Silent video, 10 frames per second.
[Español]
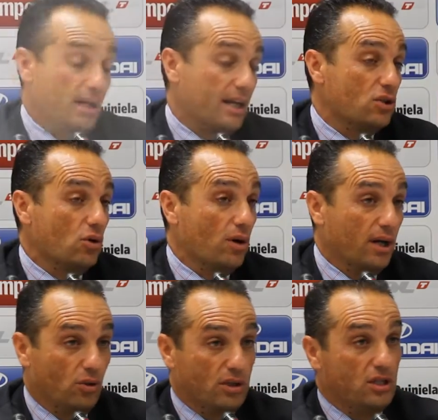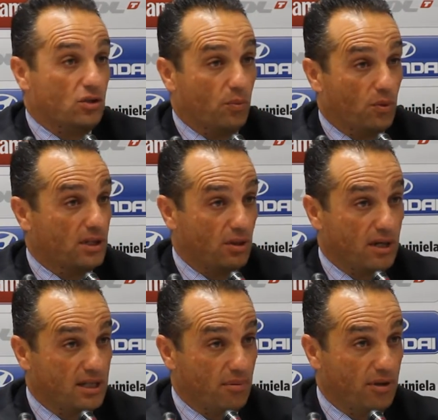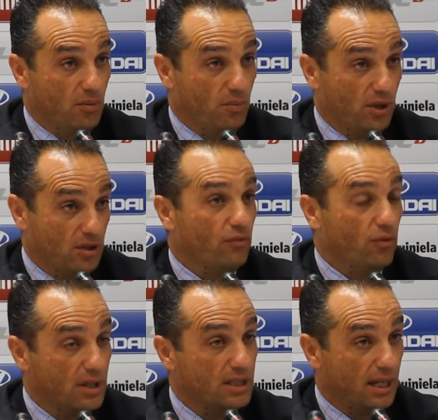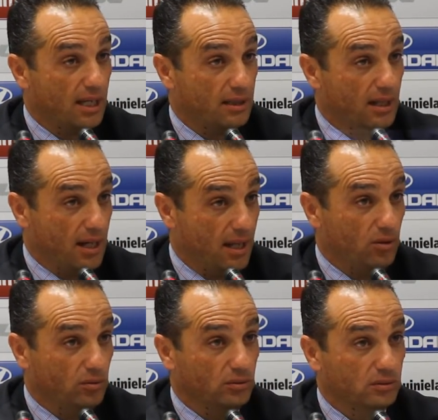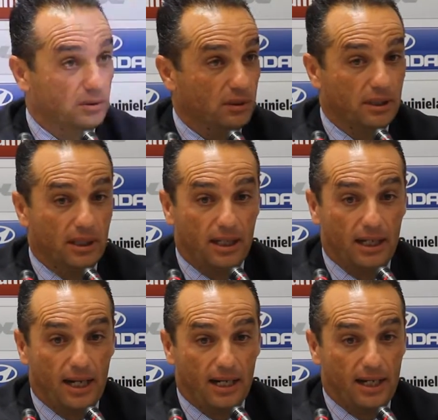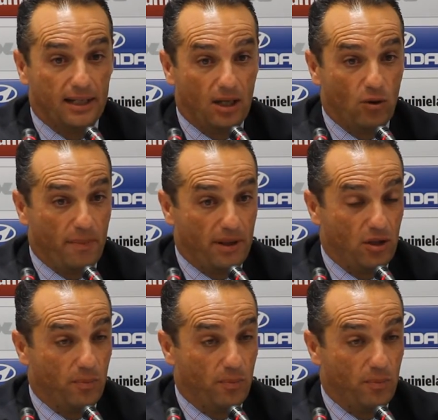el caso concreto de Cisco puede ser una excepción porque es un futbolista que he entrenado, eh, al que le tengo aprecio